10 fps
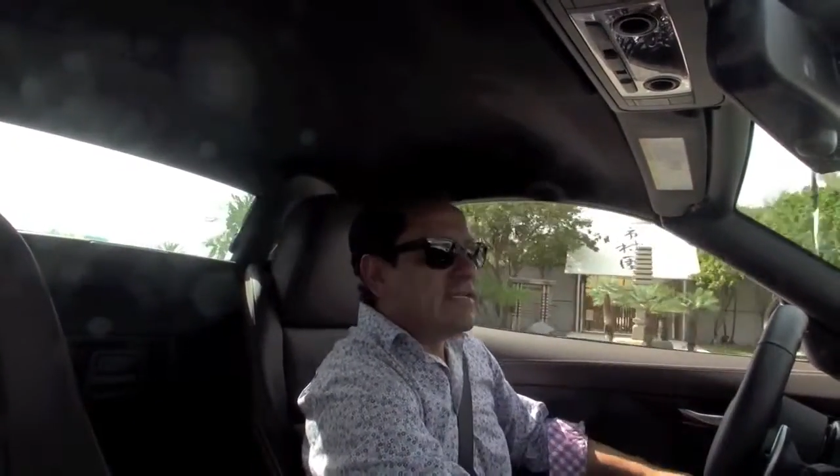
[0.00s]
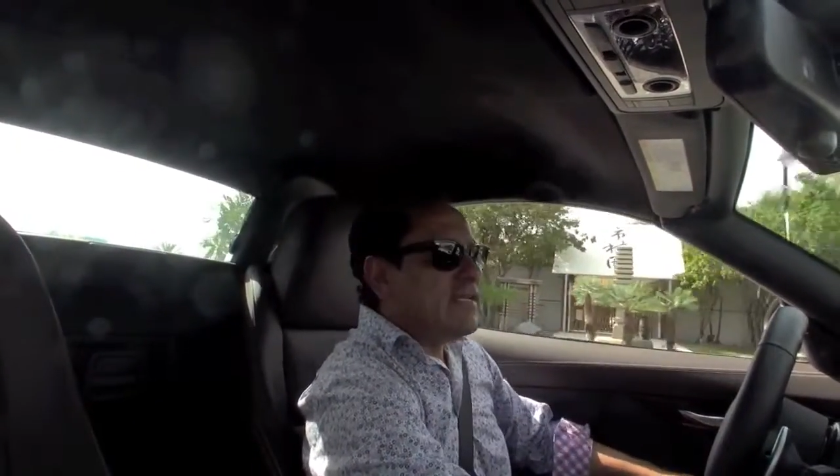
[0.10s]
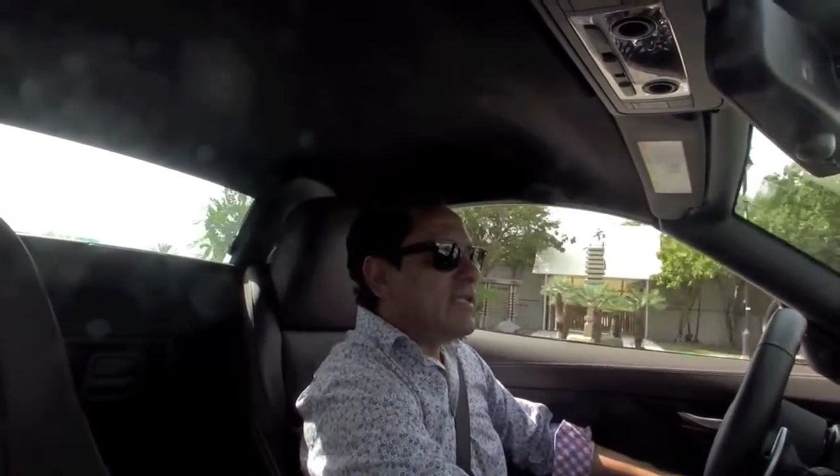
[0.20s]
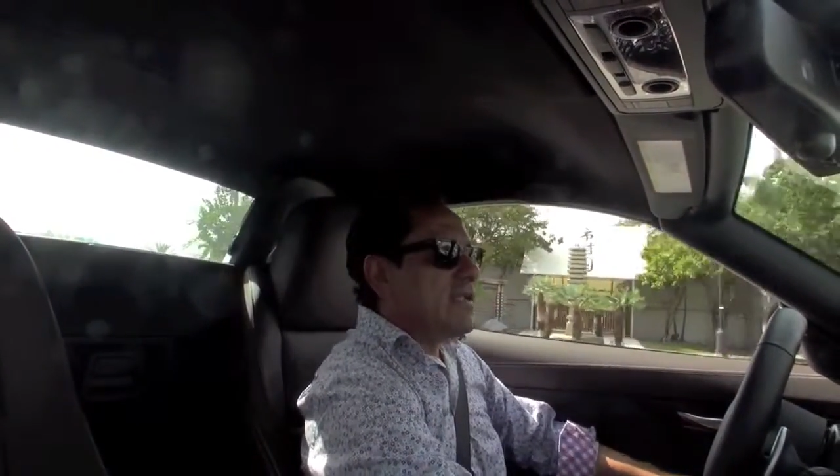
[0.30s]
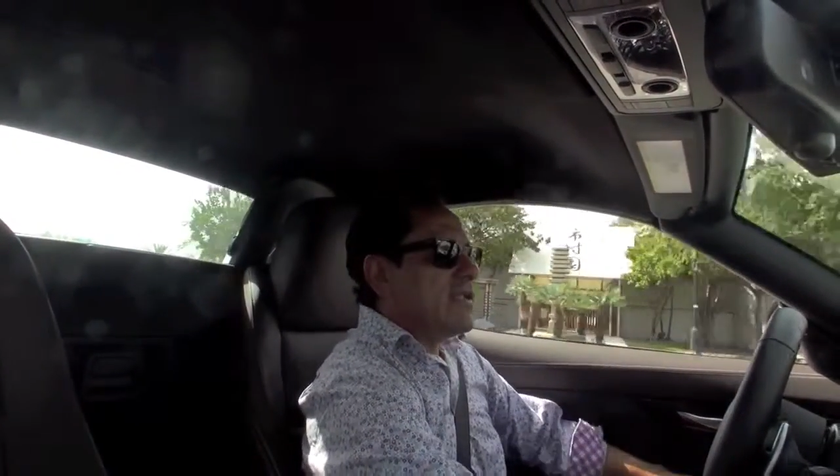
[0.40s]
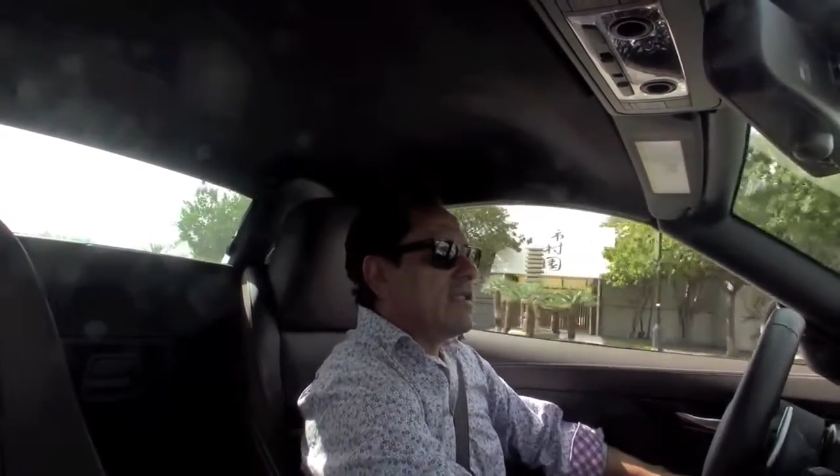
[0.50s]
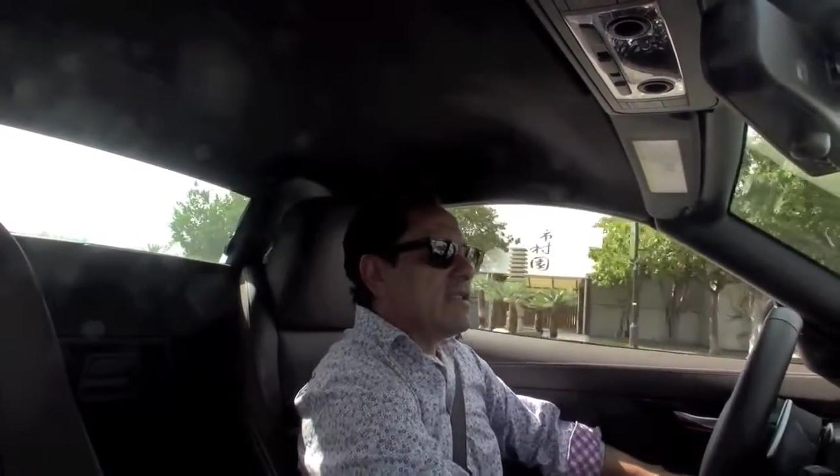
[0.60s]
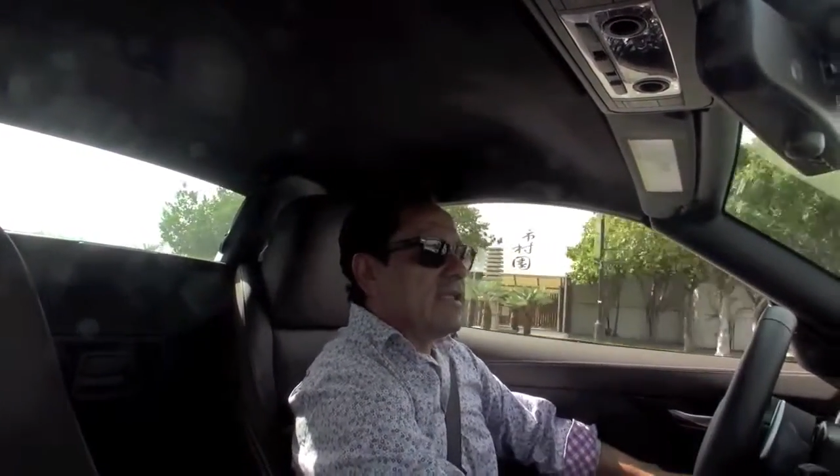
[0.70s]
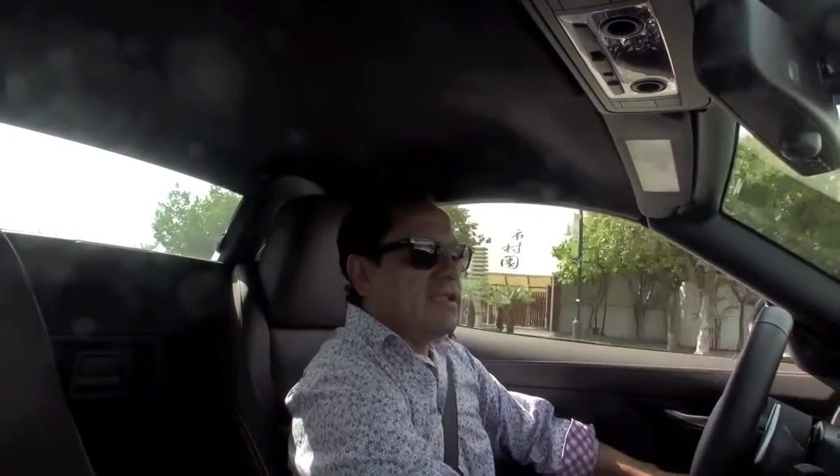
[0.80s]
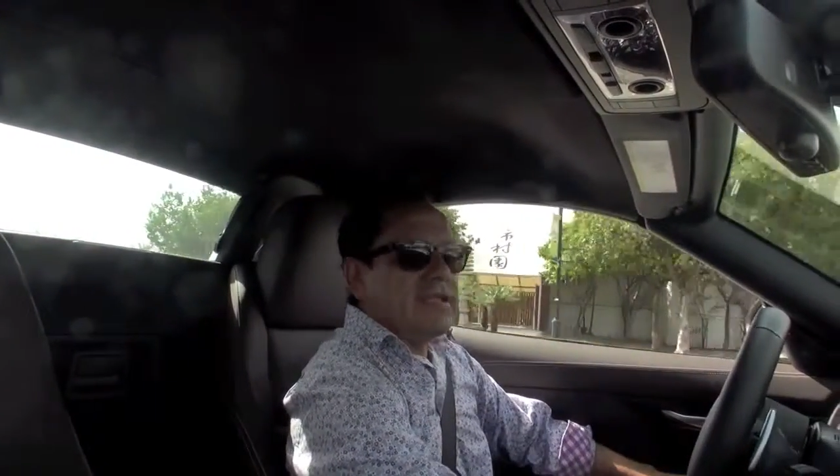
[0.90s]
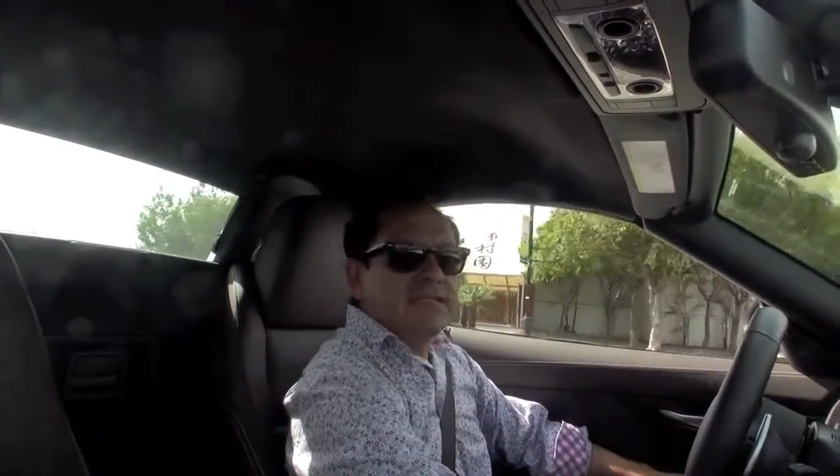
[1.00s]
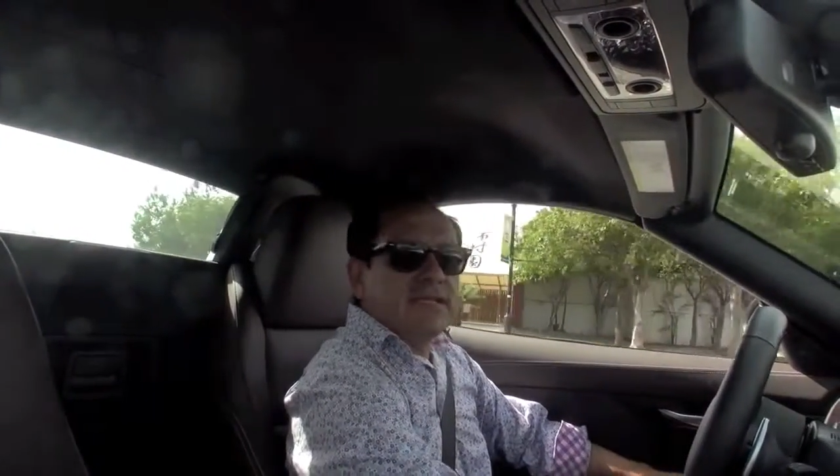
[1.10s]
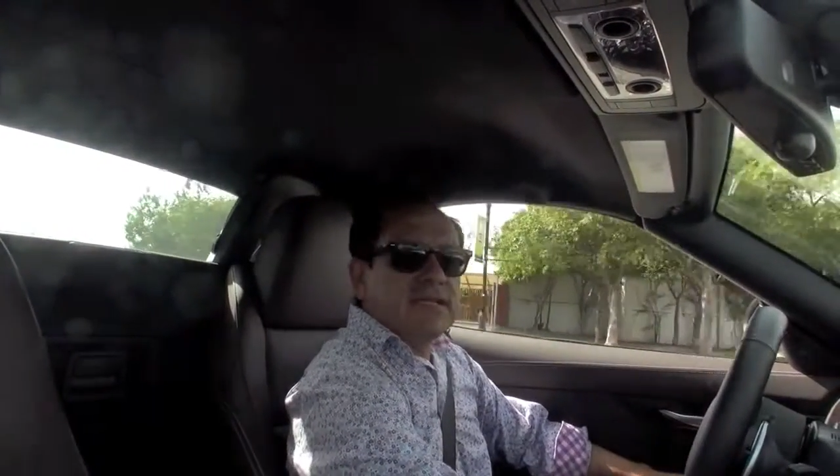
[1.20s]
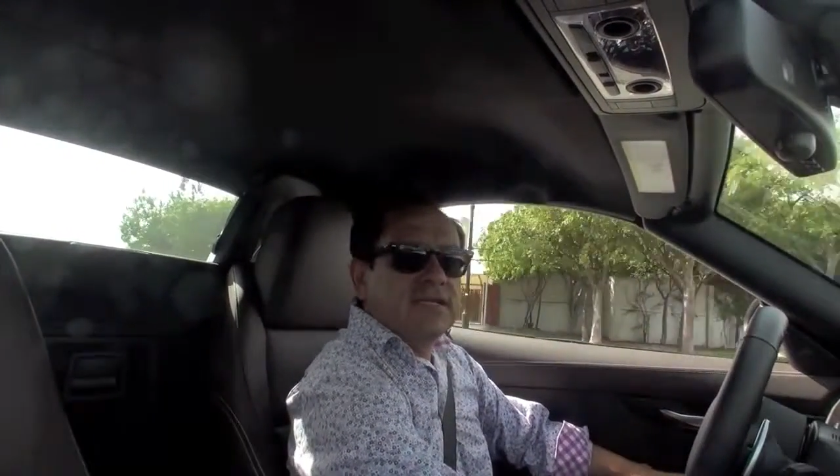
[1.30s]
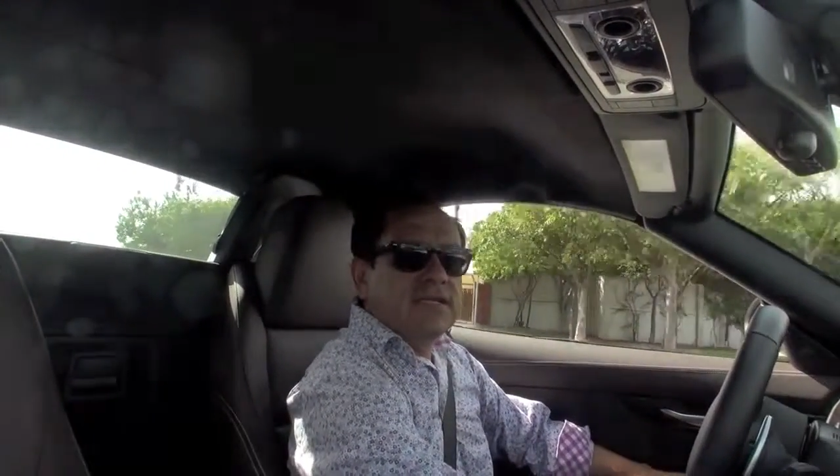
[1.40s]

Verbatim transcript: sin tener que detenerse